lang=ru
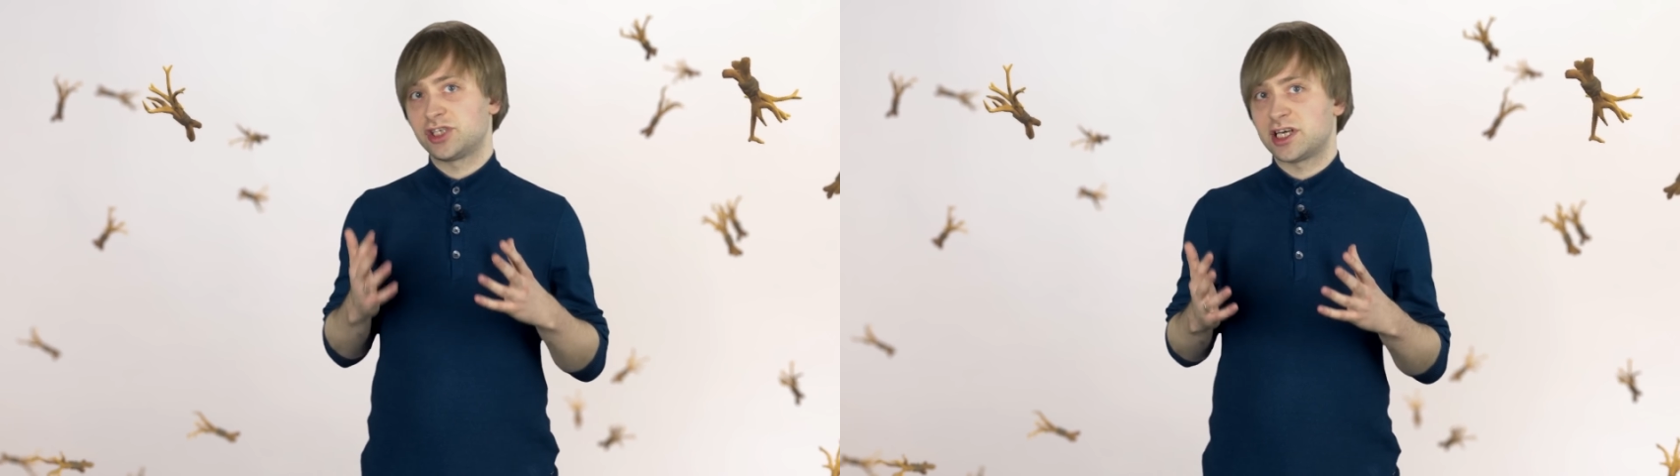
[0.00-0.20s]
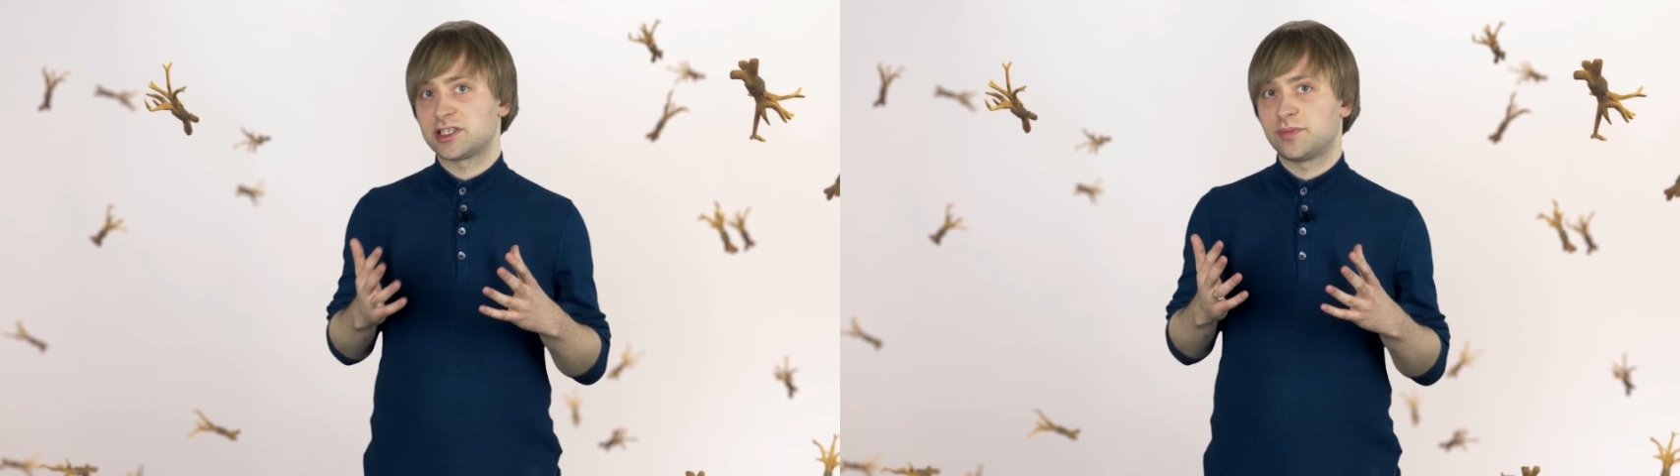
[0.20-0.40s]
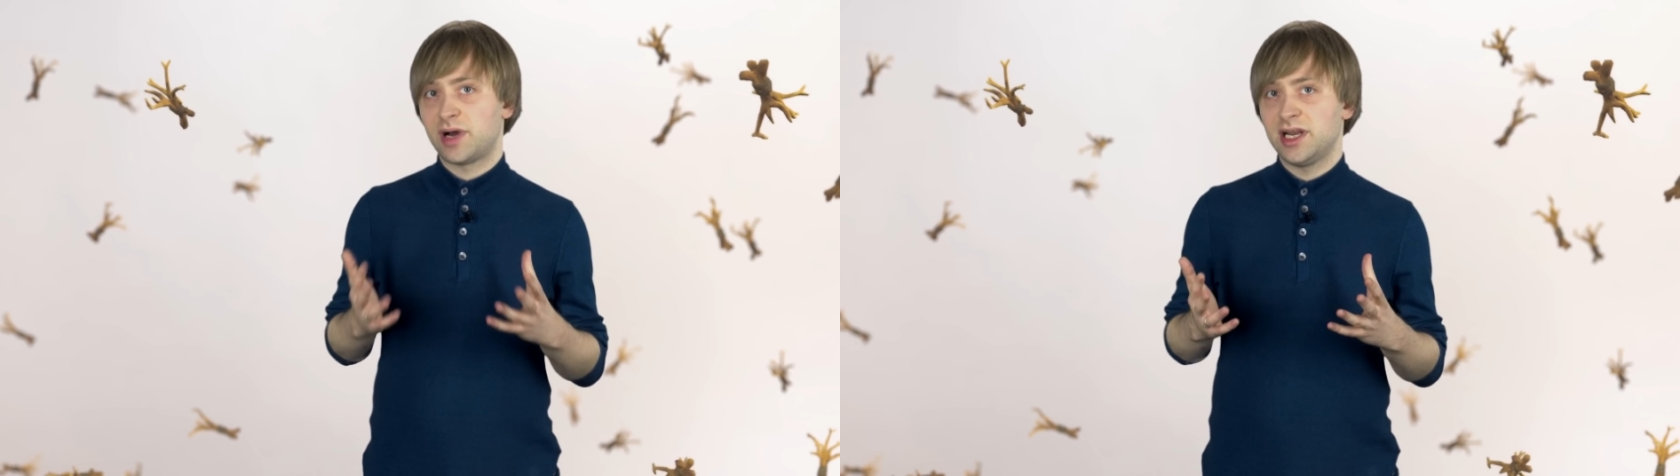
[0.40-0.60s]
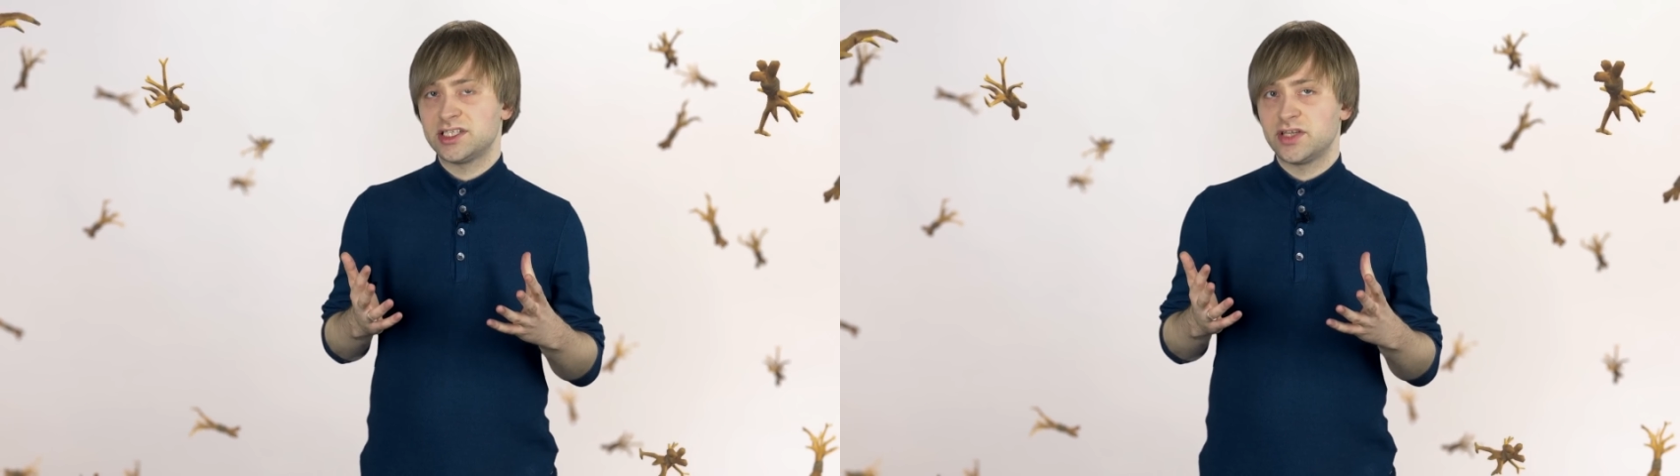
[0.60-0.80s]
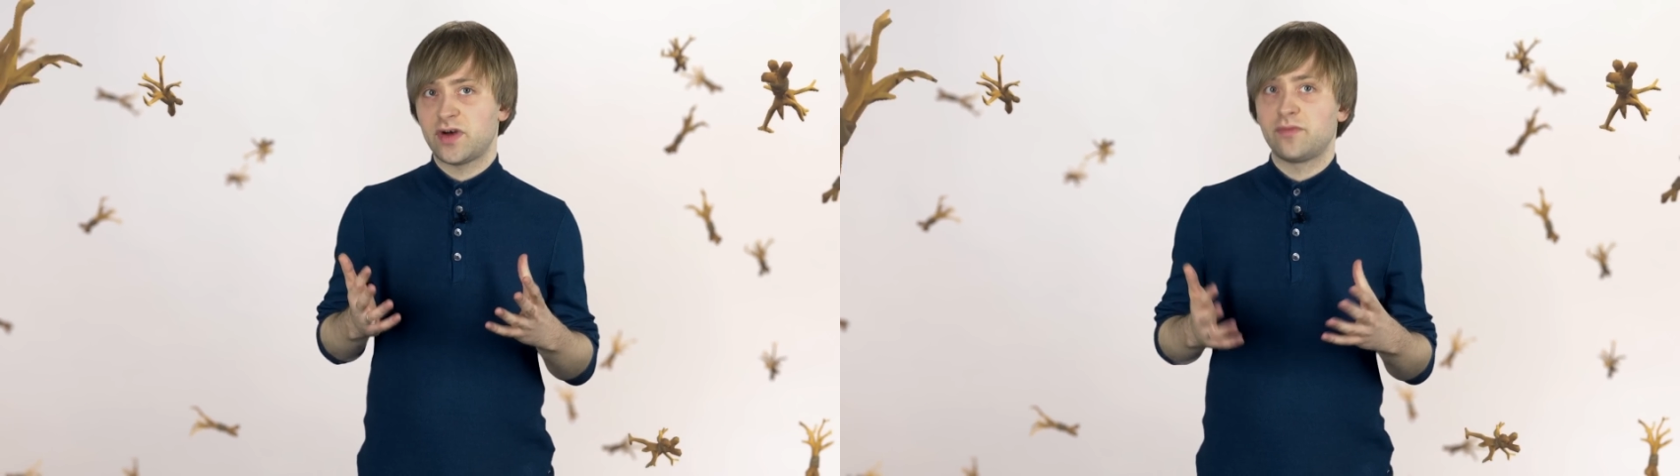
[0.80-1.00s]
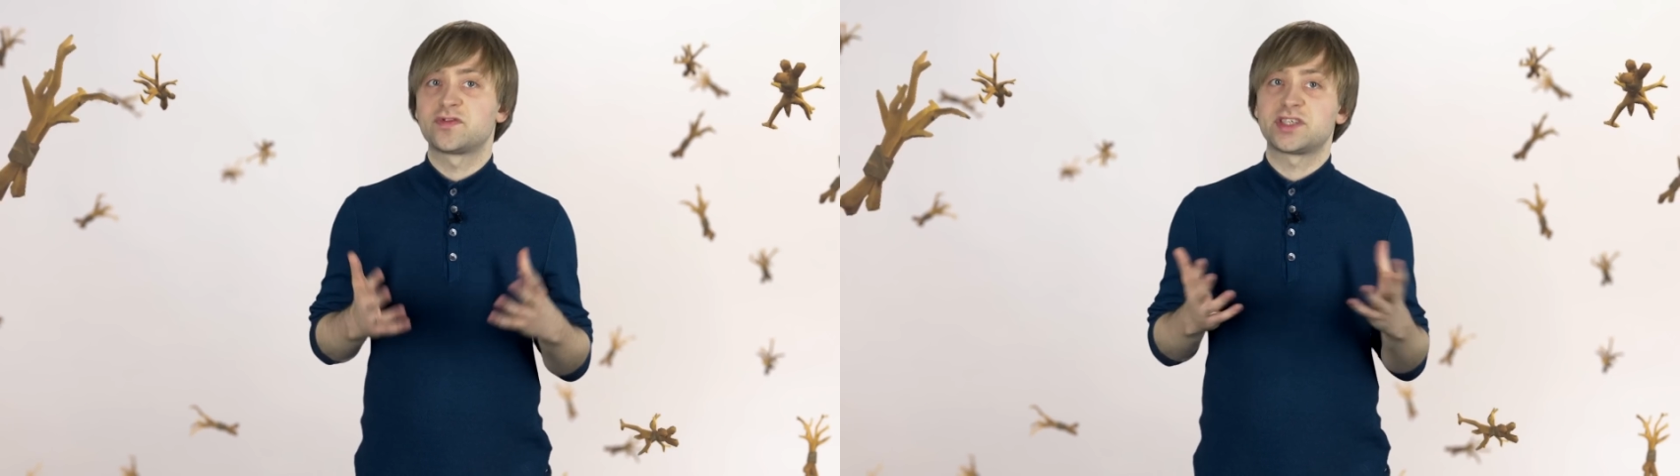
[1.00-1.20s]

часто полезны вам в